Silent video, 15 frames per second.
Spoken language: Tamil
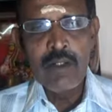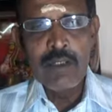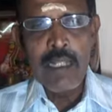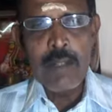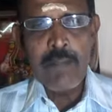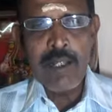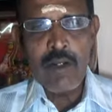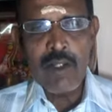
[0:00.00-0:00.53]

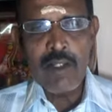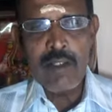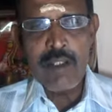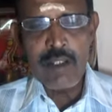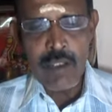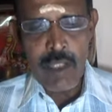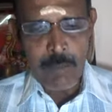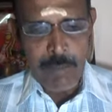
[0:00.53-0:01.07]
தீமை குறைந்து
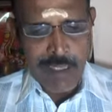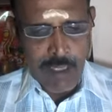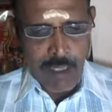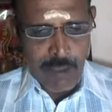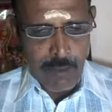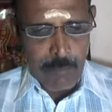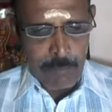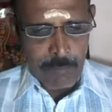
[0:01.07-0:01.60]
நன்மை
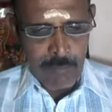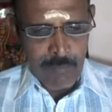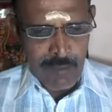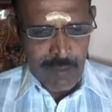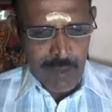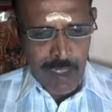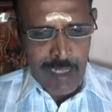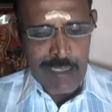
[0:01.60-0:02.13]
நடக்கும்
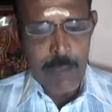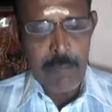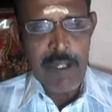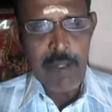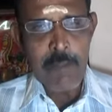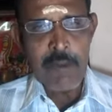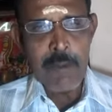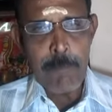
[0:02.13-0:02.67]
அதே
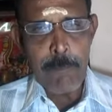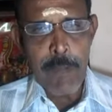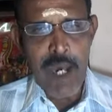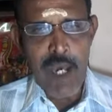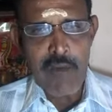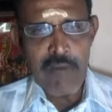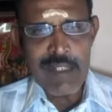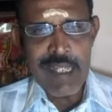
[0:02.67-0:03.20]
மாதிரி வந்து
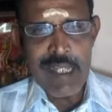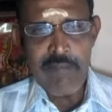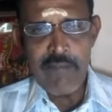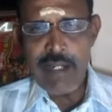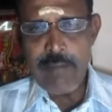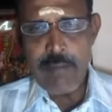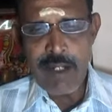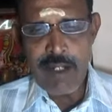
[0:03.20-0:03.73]
பார்வதியை
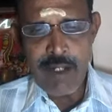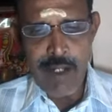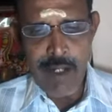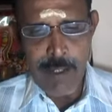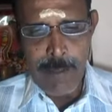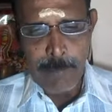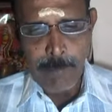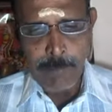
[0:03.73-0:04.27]

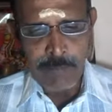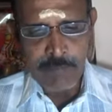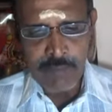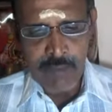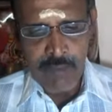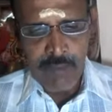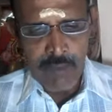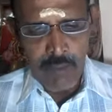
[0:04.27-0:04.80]
வழிபடுங்கள்
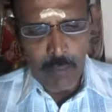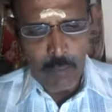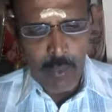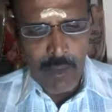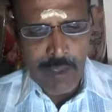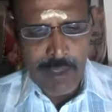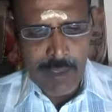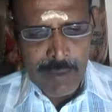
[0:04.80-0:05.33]

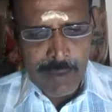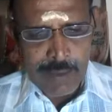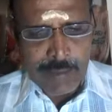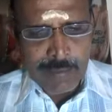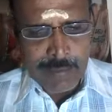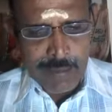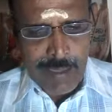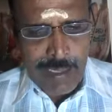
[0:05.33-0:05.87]
உங்களுக்கு
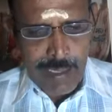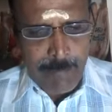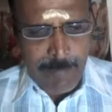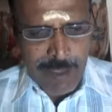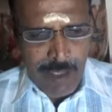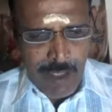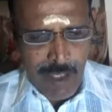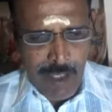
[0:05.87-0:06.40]

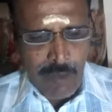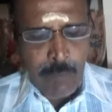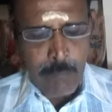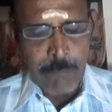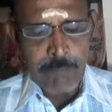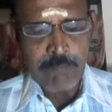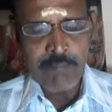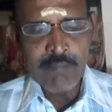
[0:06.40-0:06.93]
எல்லாமே
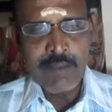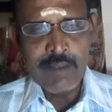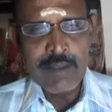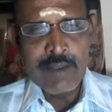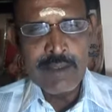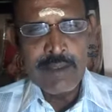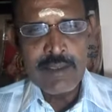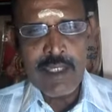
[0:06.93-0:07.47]
நல்லாயிருக்கும்
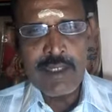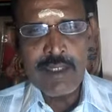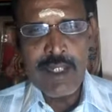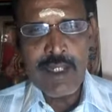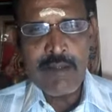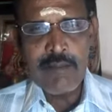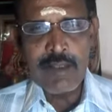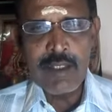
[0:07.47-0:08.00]

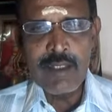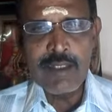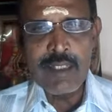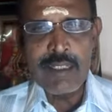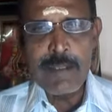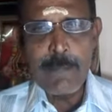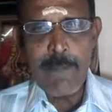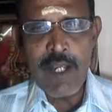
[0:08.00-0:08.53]
சந்திரன் வந்து
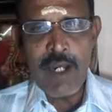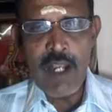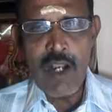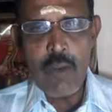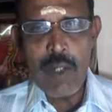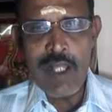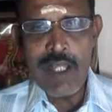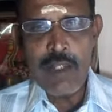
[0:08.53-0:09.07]
தித்திப்பாக
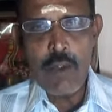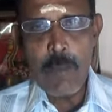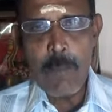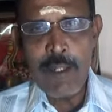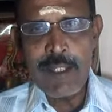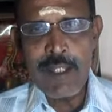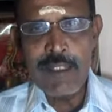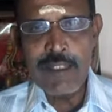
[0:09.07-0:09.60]
இருக்கக்கூடிய ஏதோ ஒரு
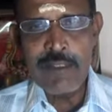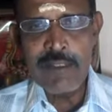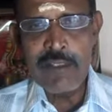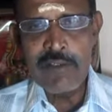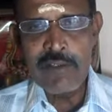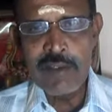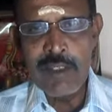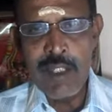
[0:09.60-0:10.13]

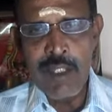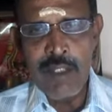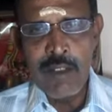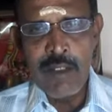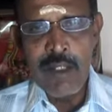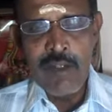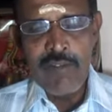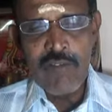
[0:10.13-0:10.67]
பதார்த்தத்தை வந்து
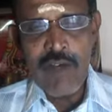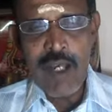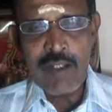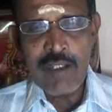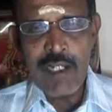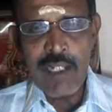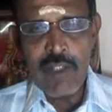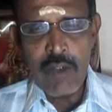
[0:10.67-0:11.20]

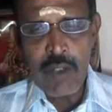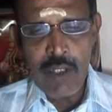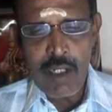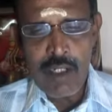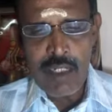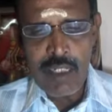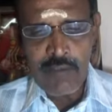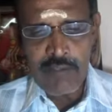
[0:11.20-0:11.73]
வாரத்தில் ஏதோ ஒரு
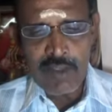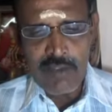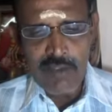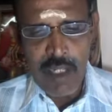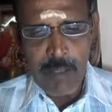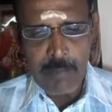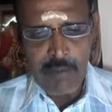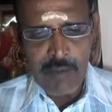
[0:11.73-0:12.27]
நாள் நீங்கள் வந்து
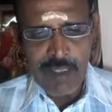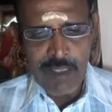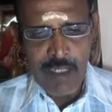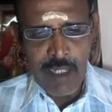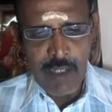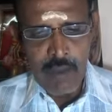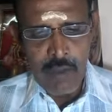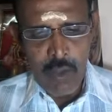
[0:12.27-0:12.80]
சாப்பிட்டு
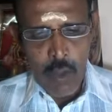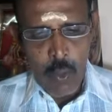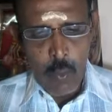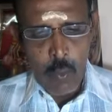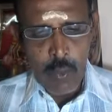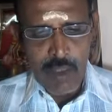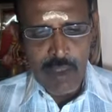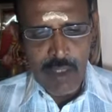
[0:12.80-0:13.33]
வந்தீங்கன்னா
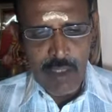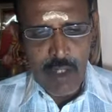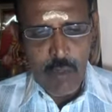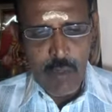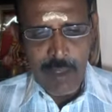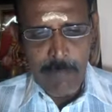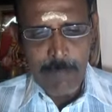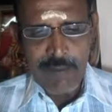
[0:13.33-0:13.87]
உங்களுக்கு
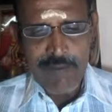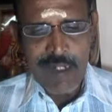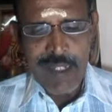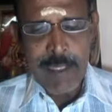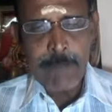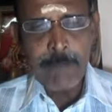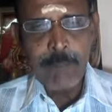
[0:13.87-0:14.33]
இருக்கக்கூடிய பிரச்சனை